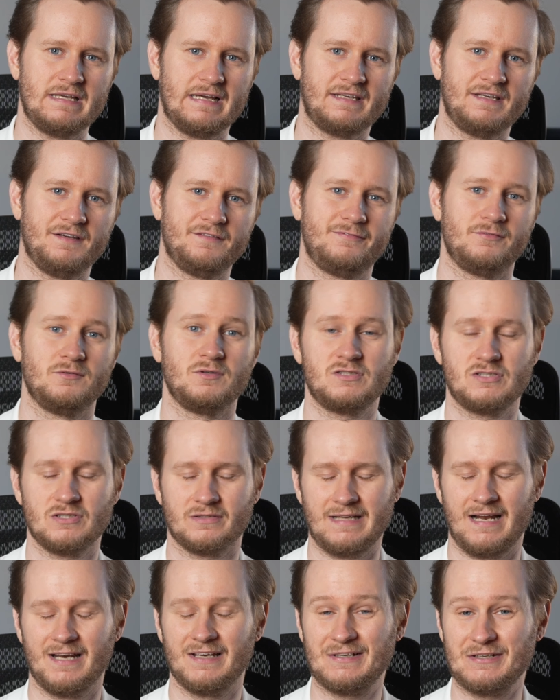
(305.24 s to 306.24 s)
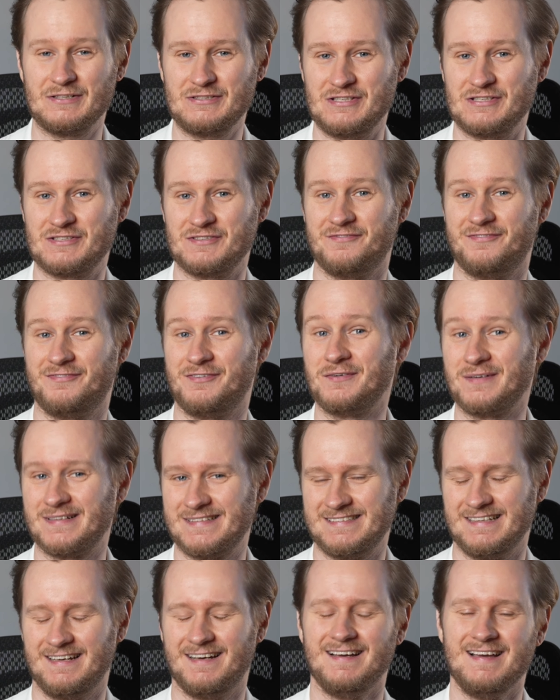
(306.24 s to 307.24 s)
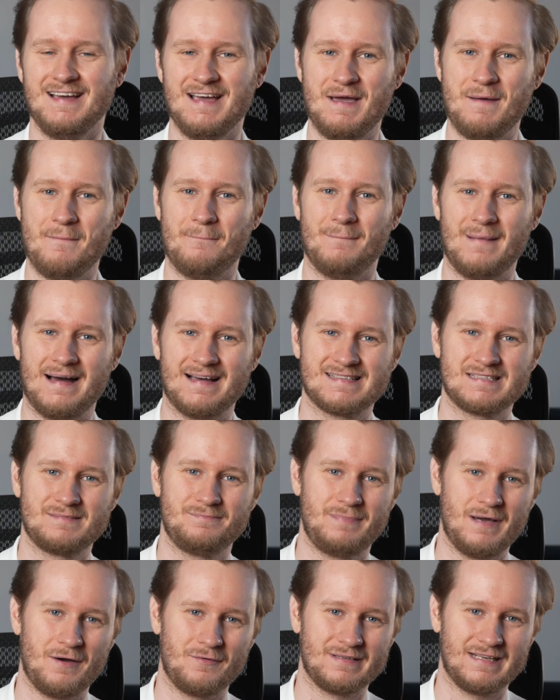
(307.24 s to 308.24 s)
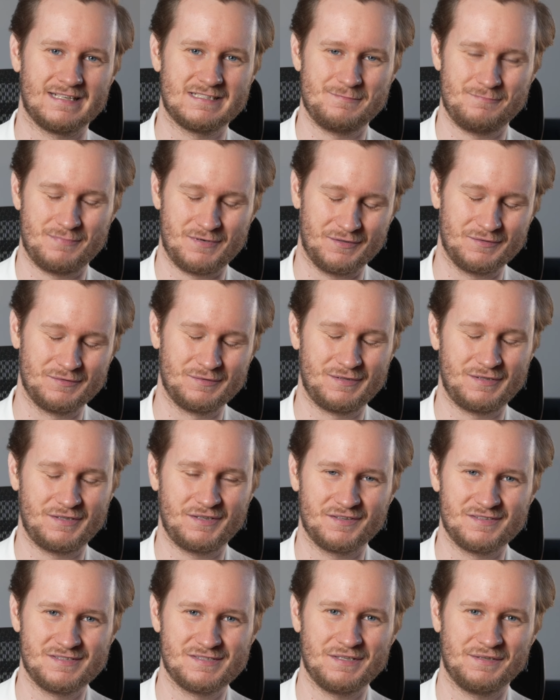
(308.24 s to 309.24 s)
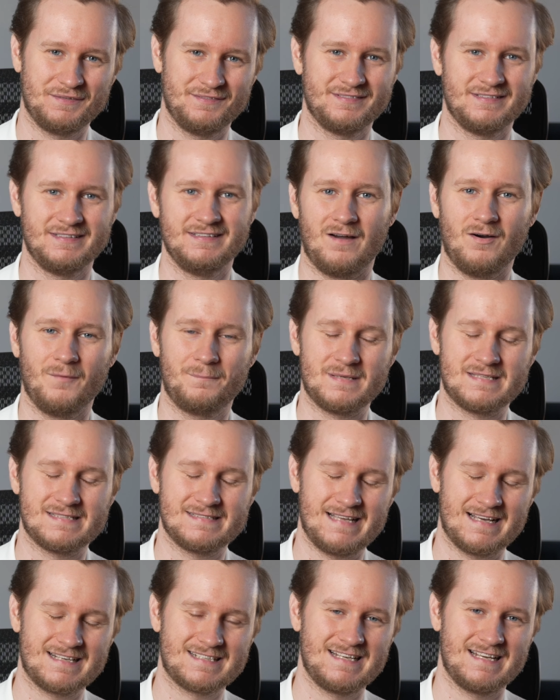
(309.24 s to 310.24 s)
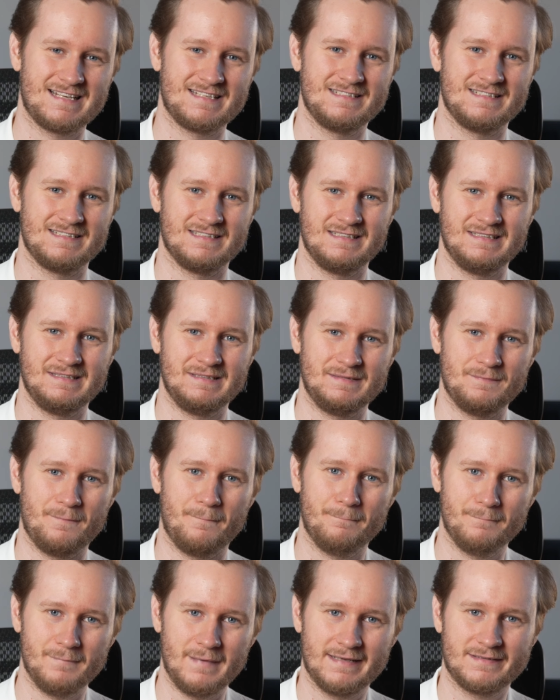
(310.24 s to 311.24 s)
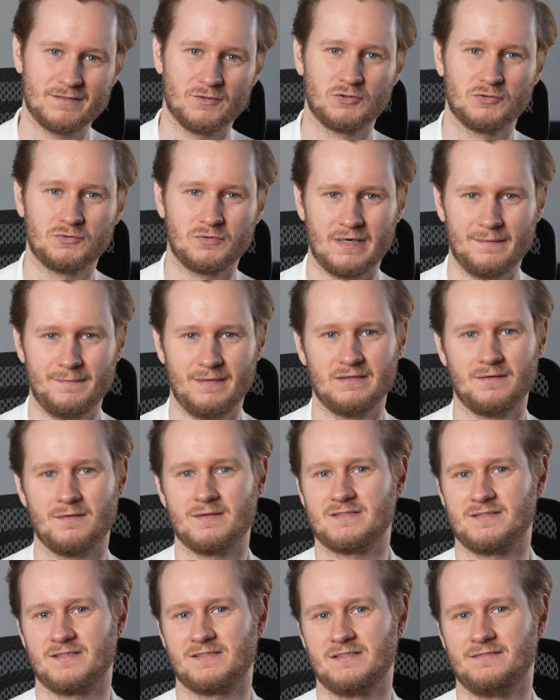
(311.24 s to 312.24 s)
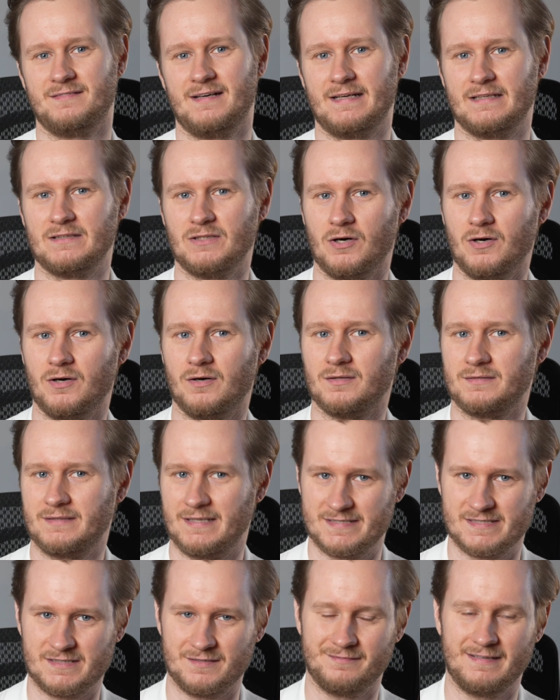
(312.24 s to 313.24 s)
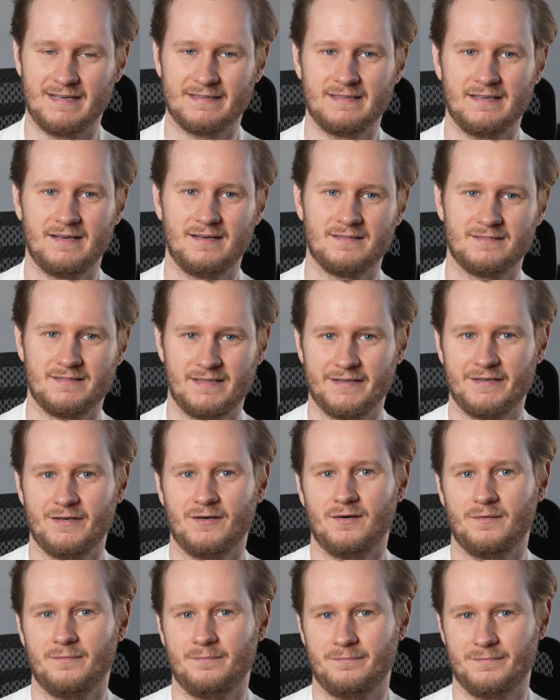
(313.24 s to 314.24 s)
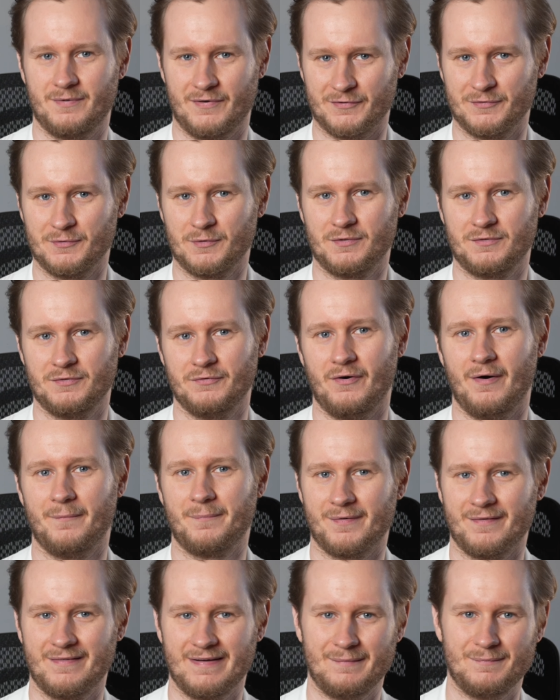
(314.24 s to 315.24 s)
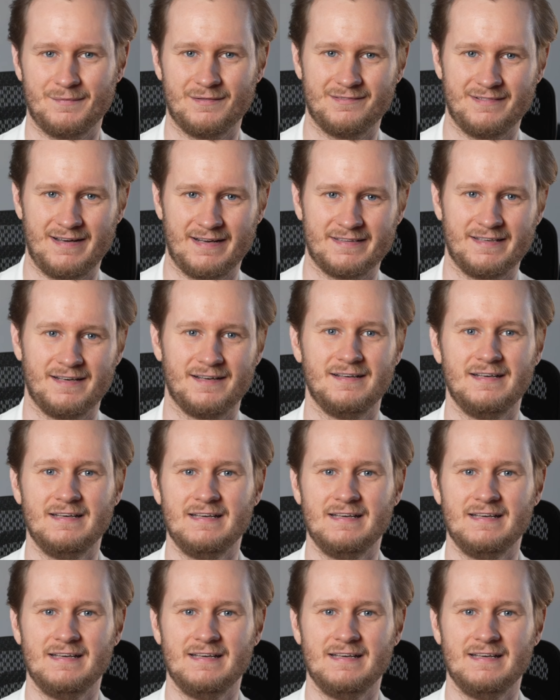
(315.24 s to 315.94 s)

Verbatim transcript: jakie funkcjonalności czy funkcje ma spełniać produkt końcowy, opis narzędzi i metod, które będą stosowane do testowania tego produktu, oprogramowania,